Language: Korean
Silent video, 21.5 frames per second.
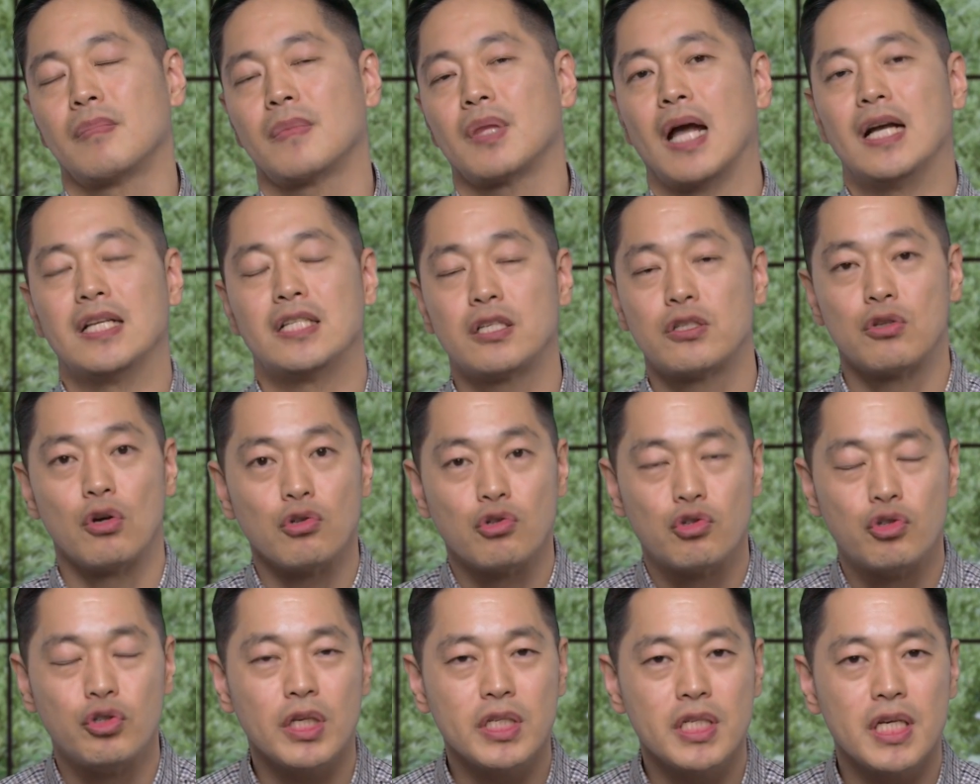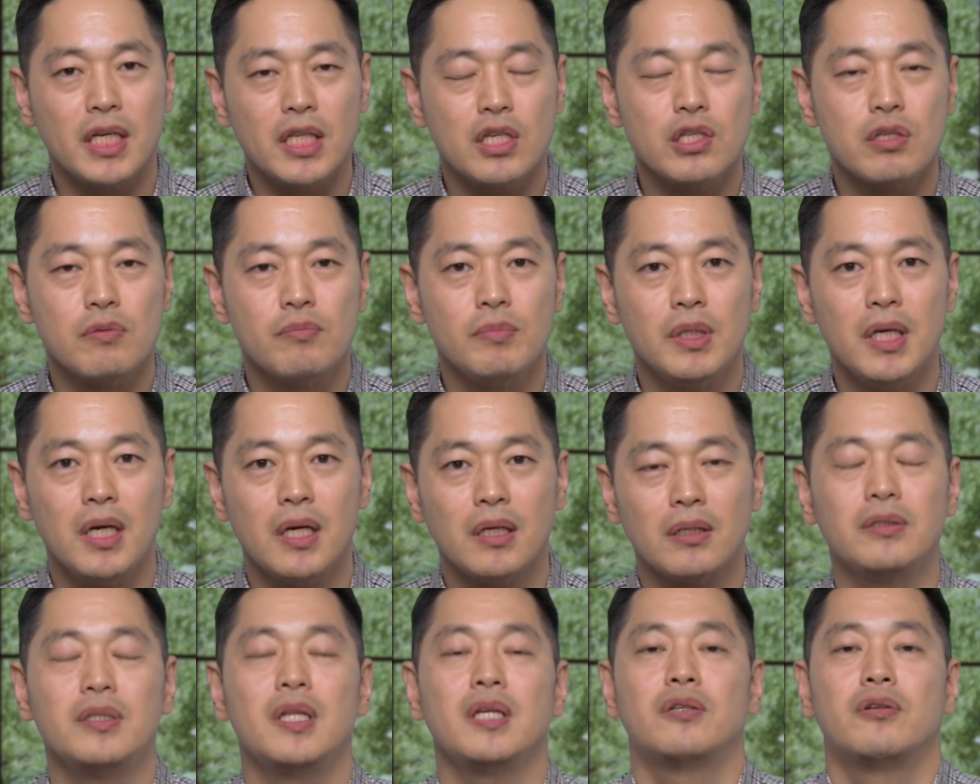아직 성취되지 않았습니다.
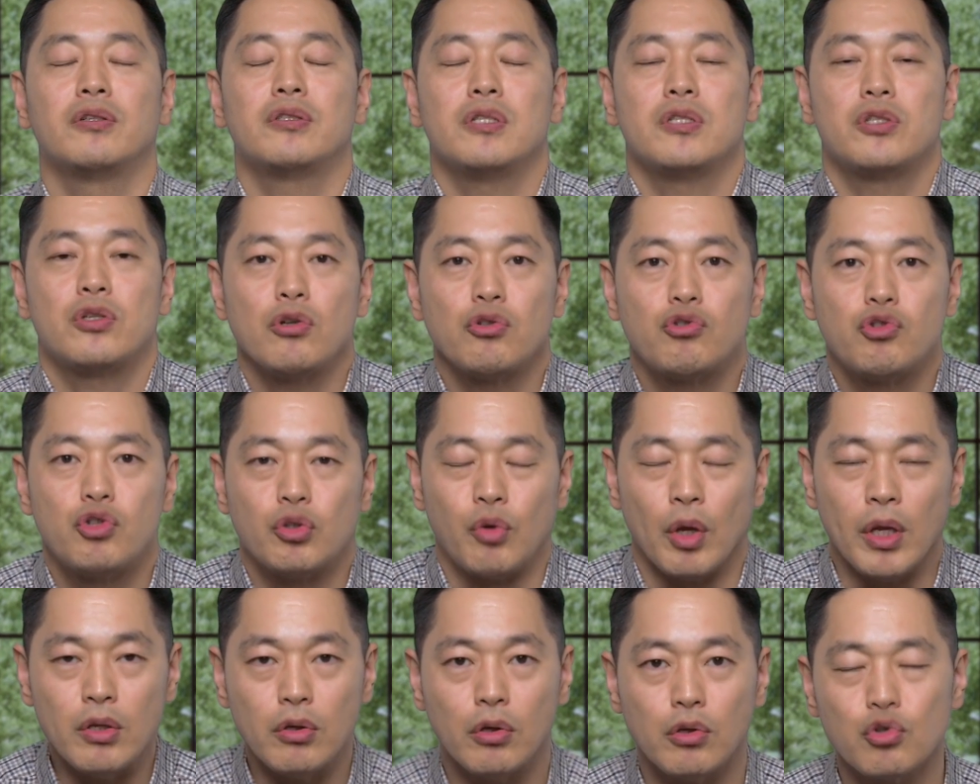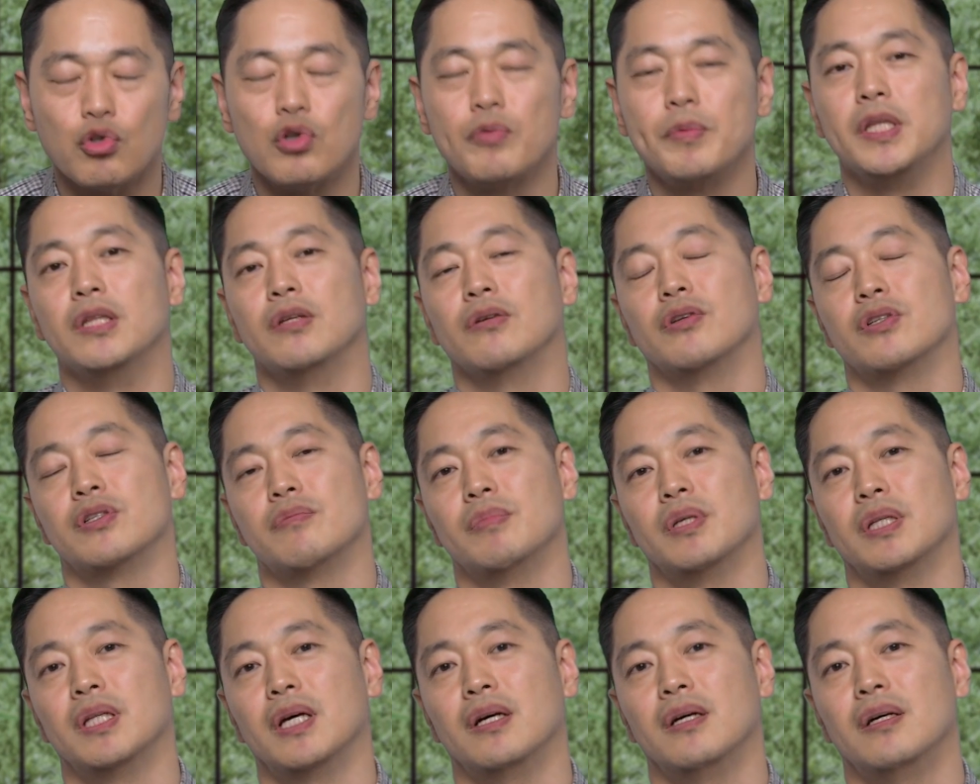근데 그것을 성취된 것으로 믿는
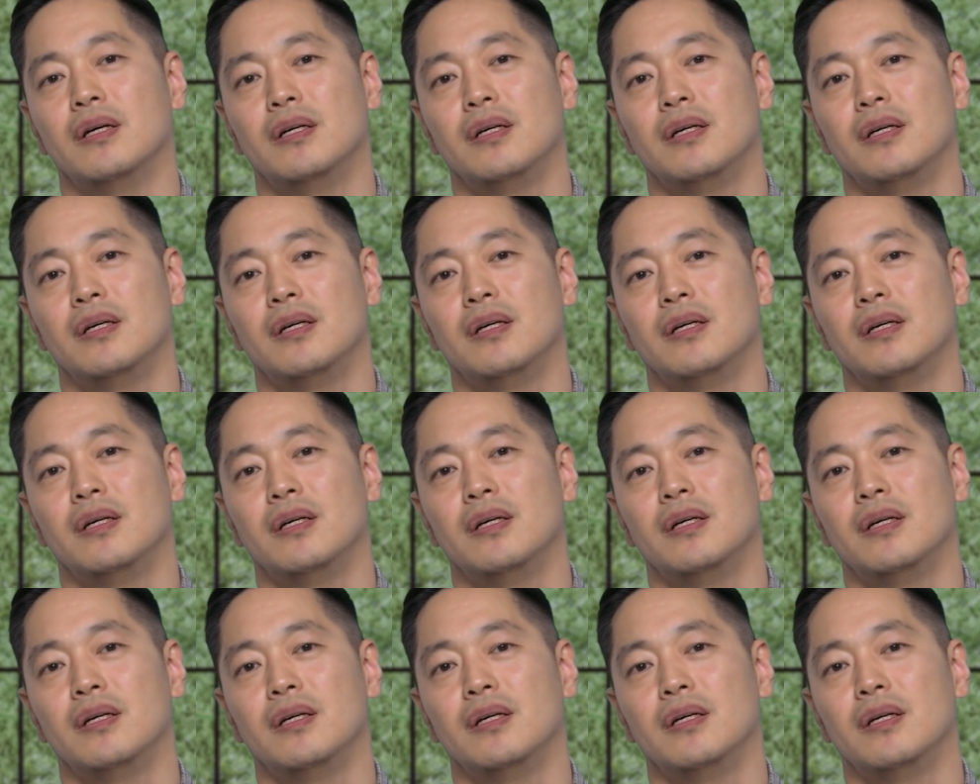것입니다.